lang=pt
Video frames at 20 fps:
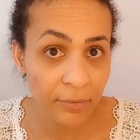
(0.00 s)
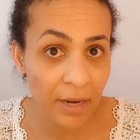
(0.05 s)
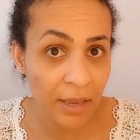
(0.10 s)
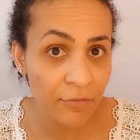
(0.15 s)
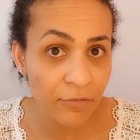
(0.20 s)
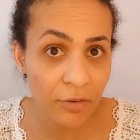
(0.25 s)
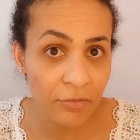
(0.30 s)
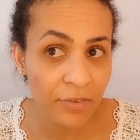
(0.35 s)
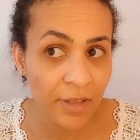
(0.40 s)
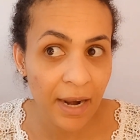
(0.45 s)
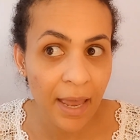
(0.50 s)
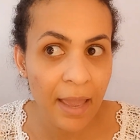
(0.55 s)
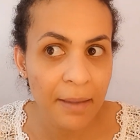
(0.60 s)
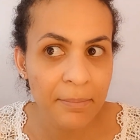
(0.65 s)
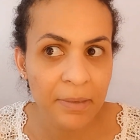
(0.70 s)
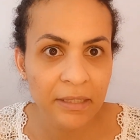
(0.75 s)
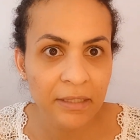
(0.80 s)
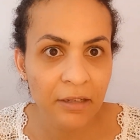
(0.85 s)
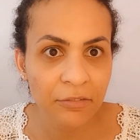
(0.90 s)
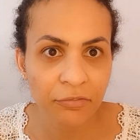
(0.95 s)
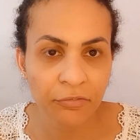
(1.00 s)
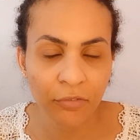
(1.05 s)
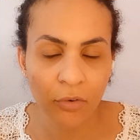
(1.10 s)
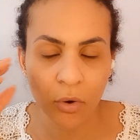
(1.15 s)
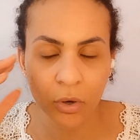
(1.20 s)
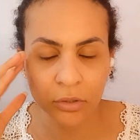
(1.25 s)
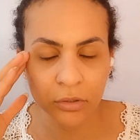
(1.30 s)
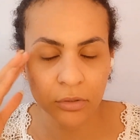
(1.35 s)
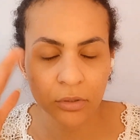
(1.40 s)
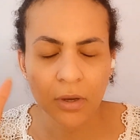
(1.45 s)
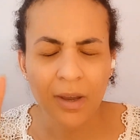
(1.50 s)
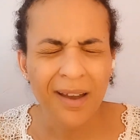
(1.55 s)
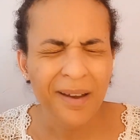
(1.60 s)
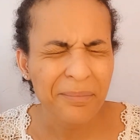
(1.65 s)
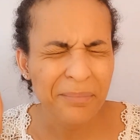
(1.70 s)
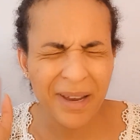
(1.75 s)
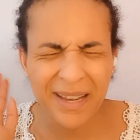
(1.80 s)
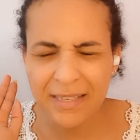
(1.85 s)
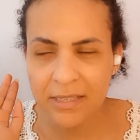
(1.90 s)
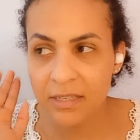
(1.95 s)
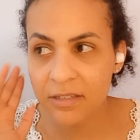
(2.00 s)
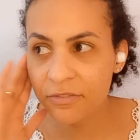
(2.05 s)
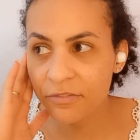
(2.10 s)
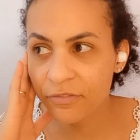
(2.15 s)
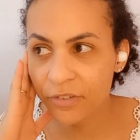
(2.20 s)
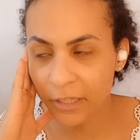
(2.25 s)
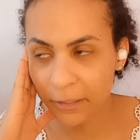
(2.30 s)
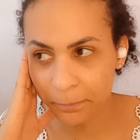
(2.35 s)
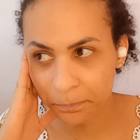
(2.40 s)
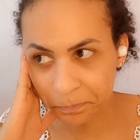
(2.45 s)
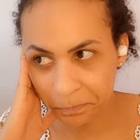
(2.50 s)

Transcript: eu nem vou falar e manda foto. Mas enfim,